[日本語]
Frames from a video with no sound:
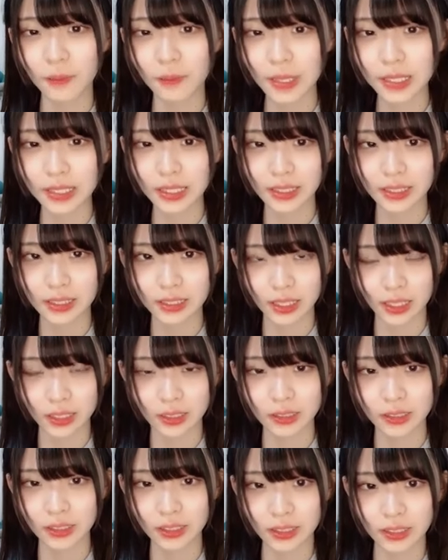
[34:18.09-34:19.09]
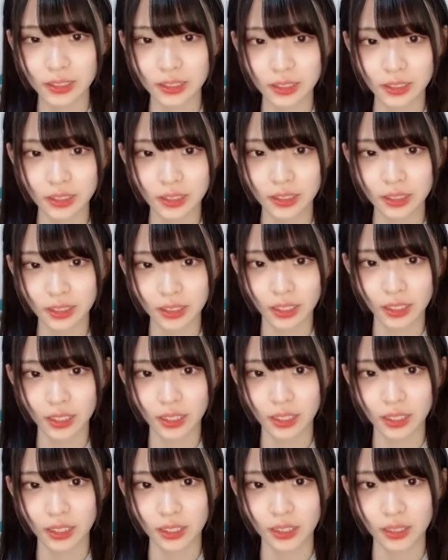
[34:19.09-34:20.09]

パセリさん確かにいいね